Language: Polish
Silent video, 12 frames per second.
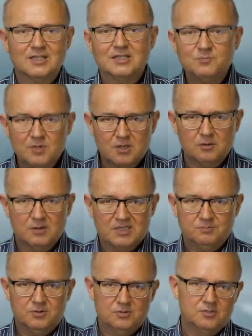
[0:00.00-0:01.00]
nadmierną
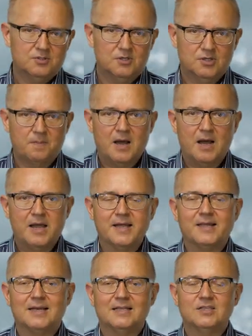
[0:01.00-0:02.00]
ekspozycję na
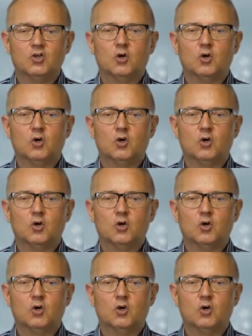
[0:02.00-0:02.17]
ekrany